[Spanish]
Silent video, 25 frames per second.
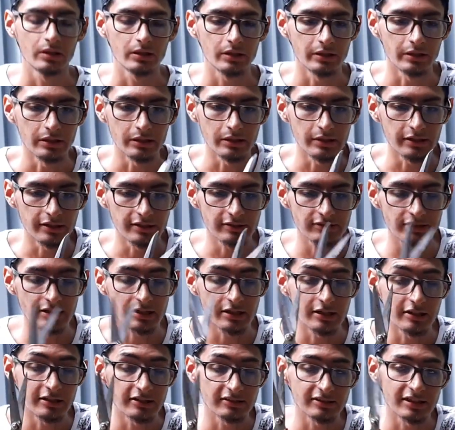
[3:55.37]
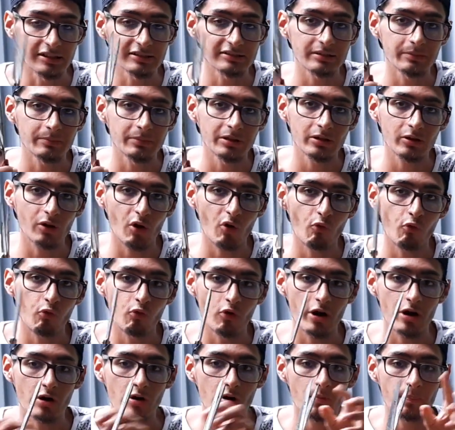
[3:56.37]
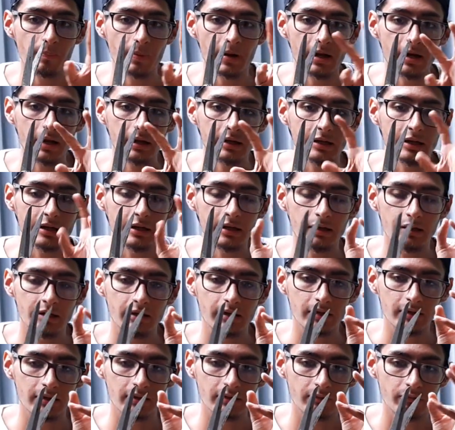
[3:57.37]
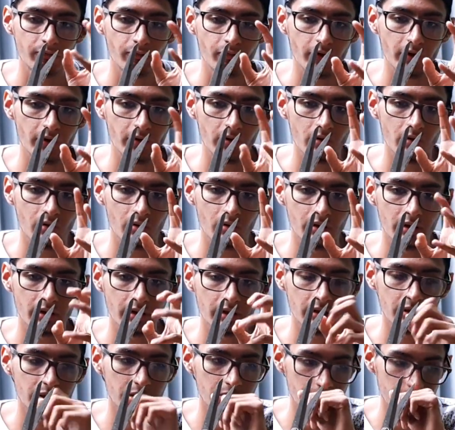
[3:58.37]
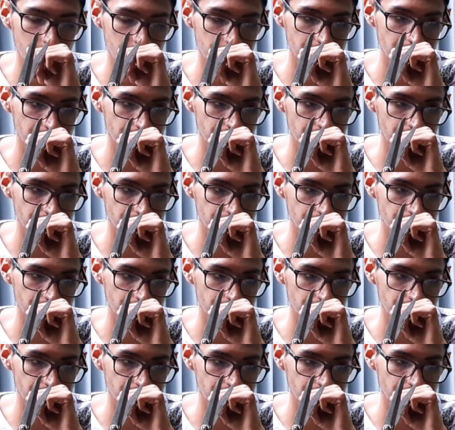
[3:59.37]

eh, esterilizar también con fuego para que el fuego em,